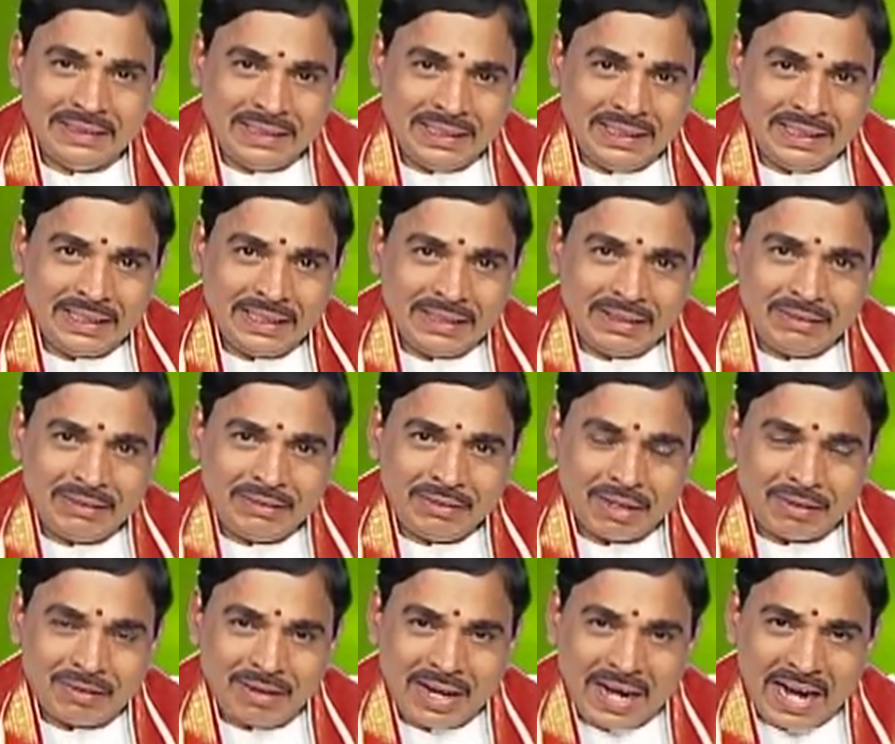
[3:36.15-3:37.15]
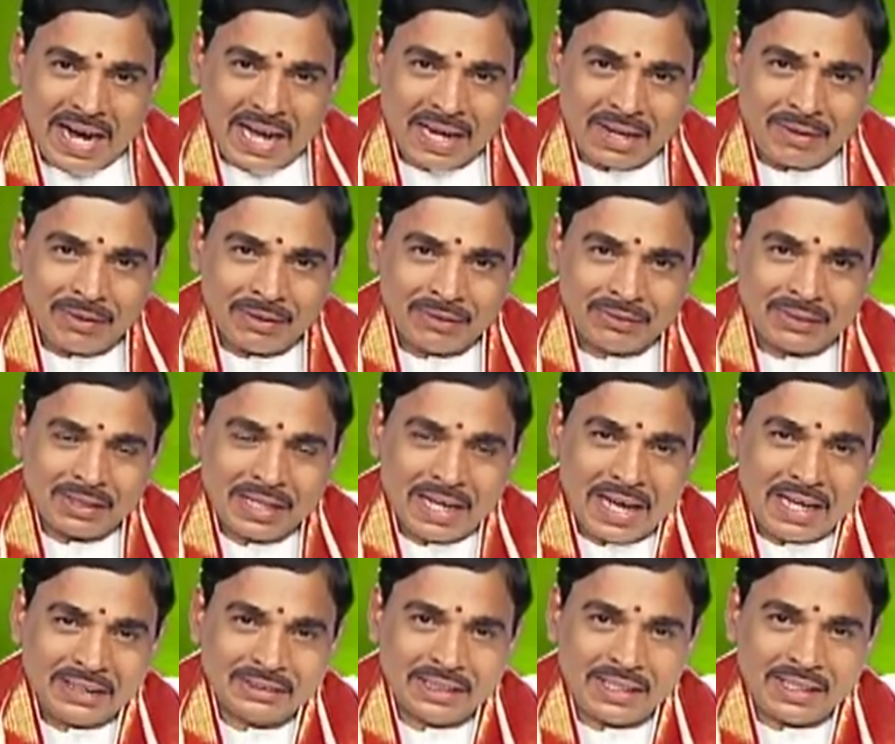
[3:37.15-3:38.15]
ఈ వ్యవహారం అంతా
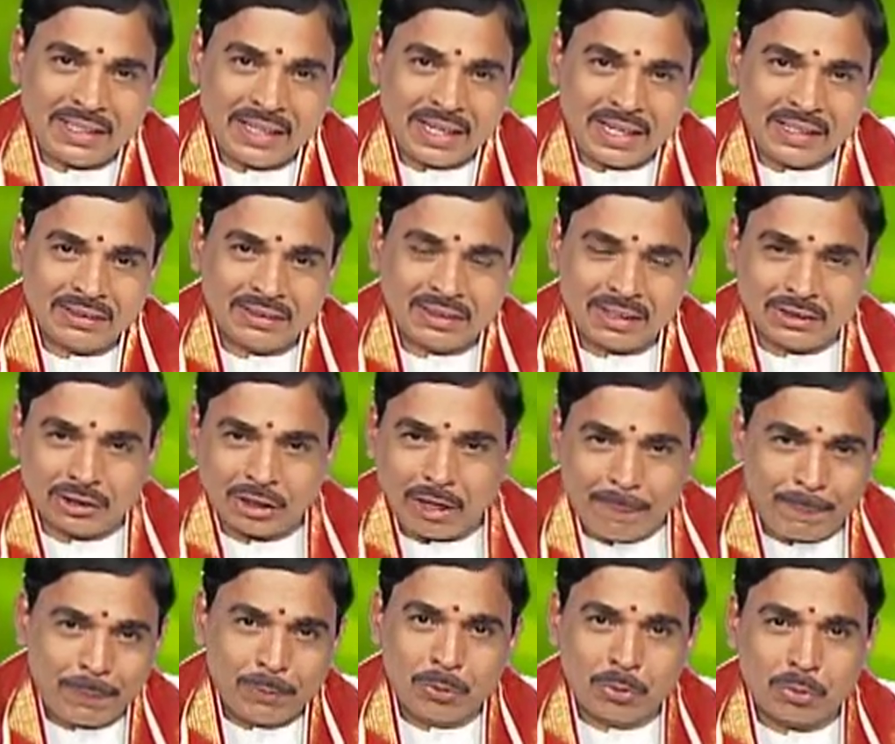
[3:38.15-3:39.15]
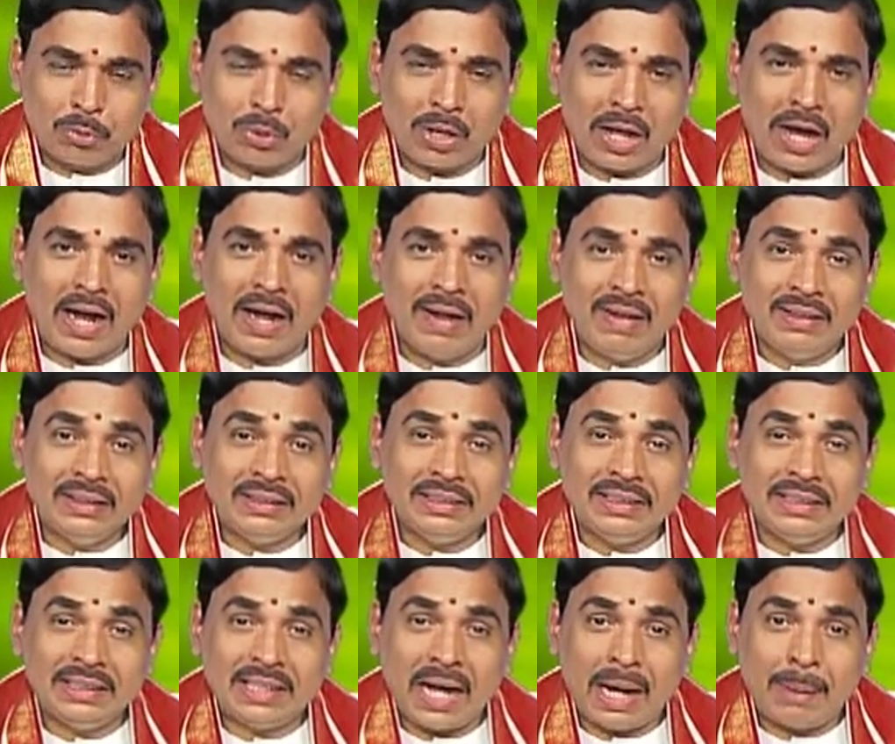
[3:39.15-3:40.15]
జరిగేంతసేపు కూడా
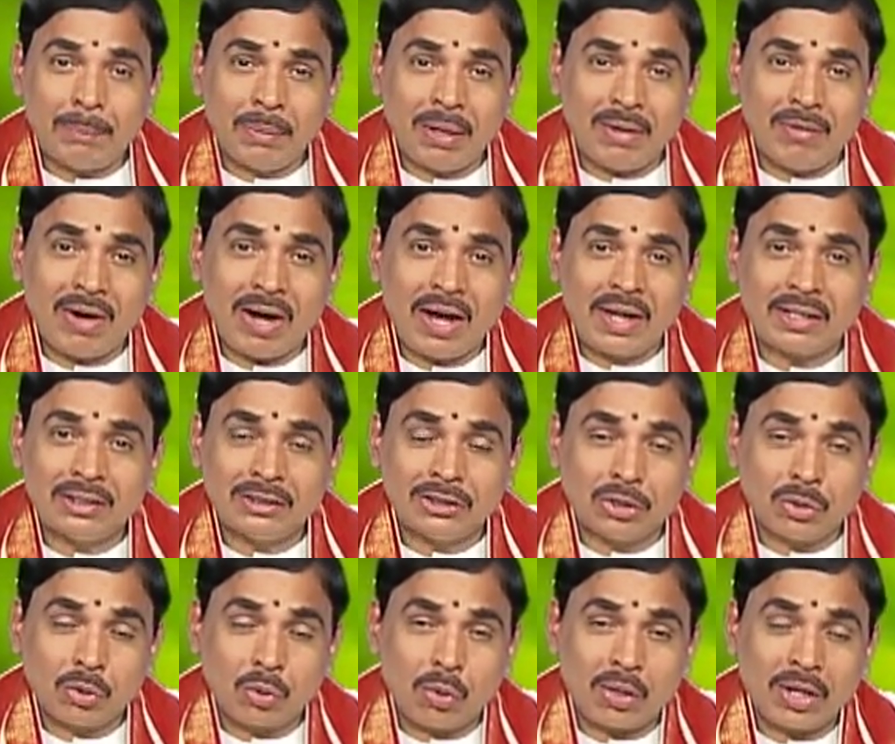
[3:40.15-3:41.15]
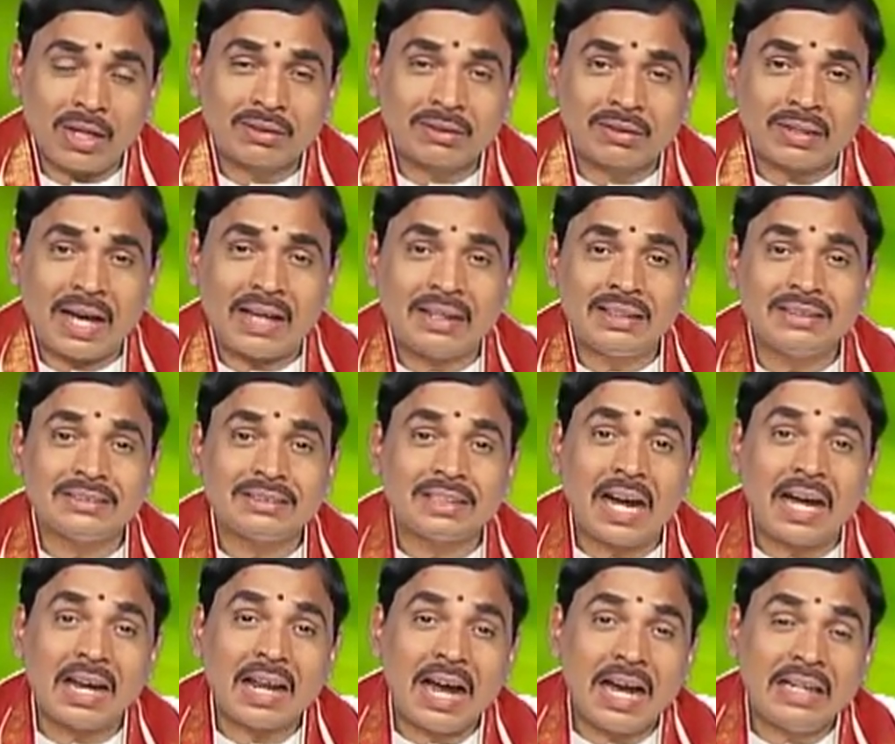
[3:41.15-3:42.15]
ఈ అమ్మవారి శిరోరత్నాన్ని
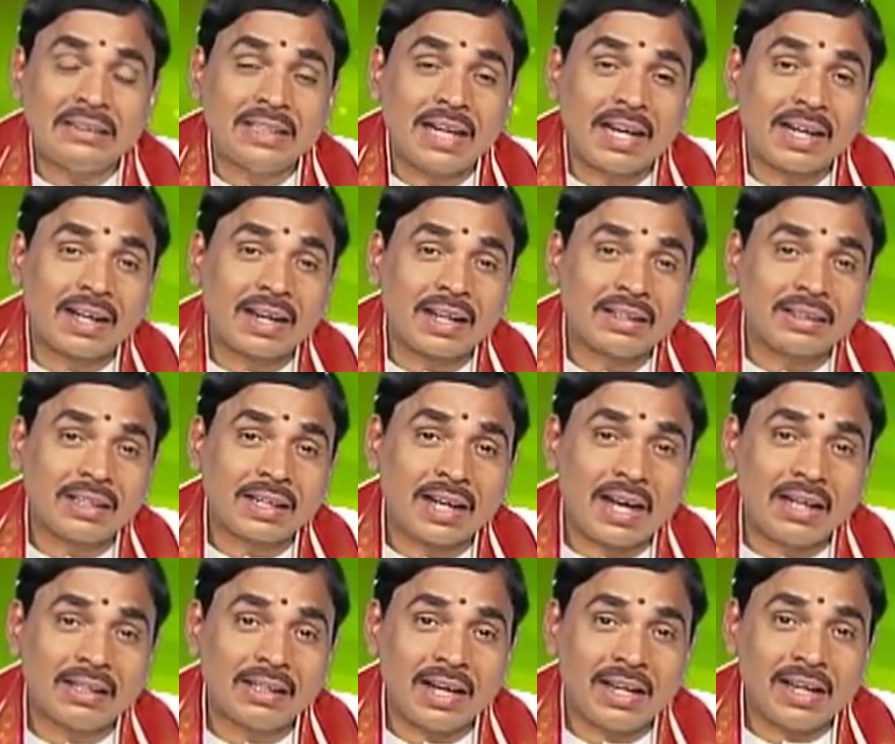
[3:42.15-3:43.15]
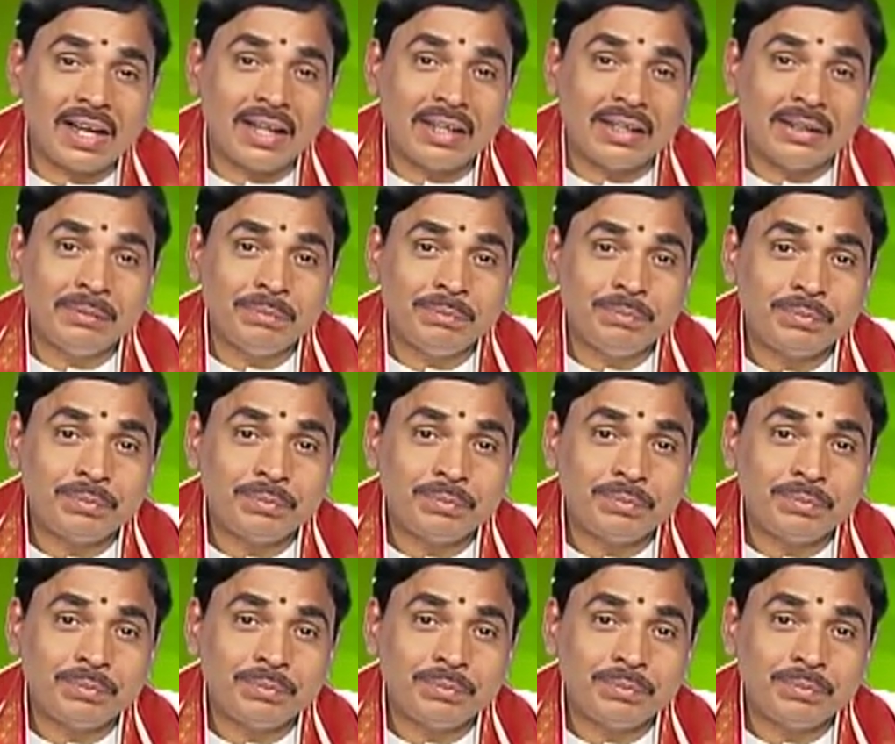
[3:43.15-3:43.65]
చాలా జాగ్రత్తగా దాయాలి